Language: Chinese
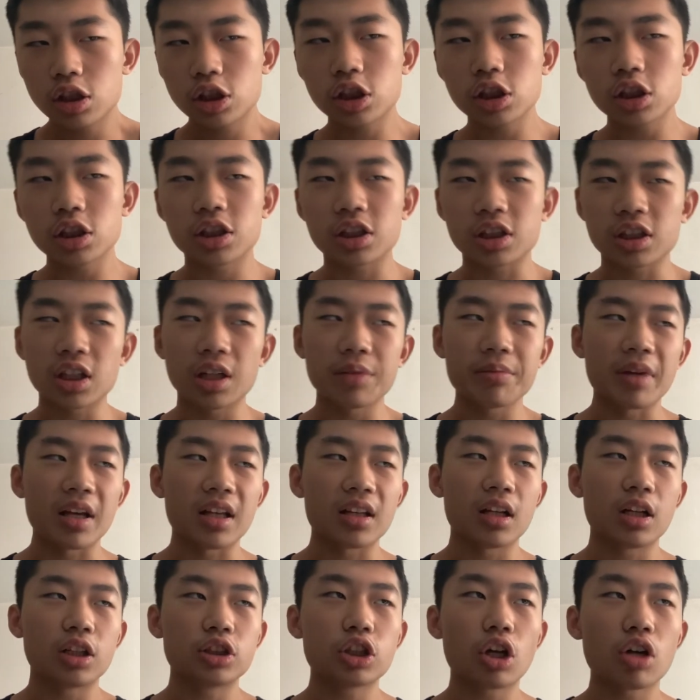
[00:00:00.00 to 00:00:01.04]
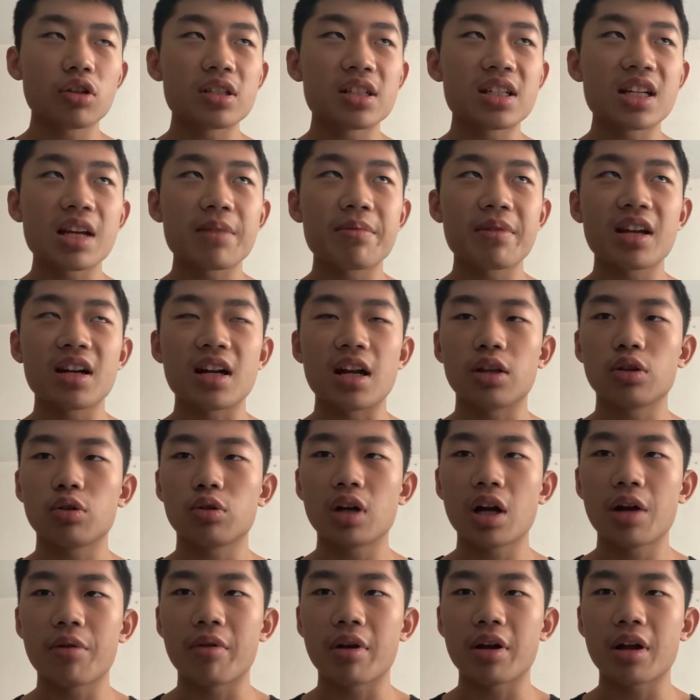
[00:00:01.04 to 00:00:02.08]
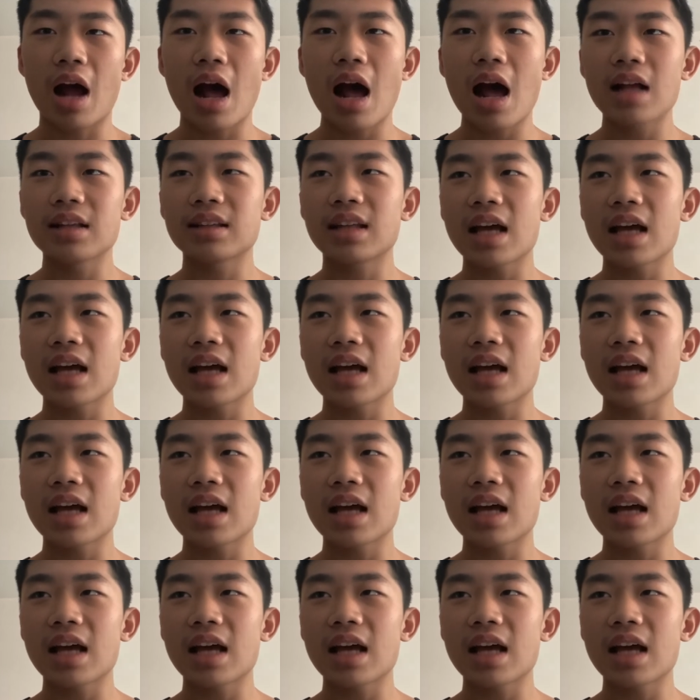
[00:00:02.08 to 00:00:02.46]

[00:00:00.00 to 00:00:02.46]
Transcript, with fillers: 事实证明呢，召集这批人都认为啊，